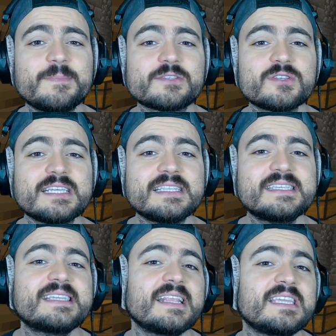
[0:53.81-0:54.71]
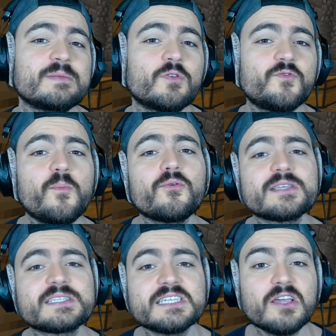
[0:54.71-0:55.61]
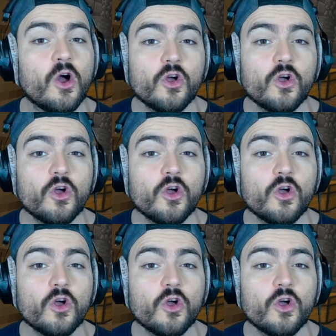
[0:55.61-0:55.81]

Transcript: parce que c'est le design qu'il me faut pour ici.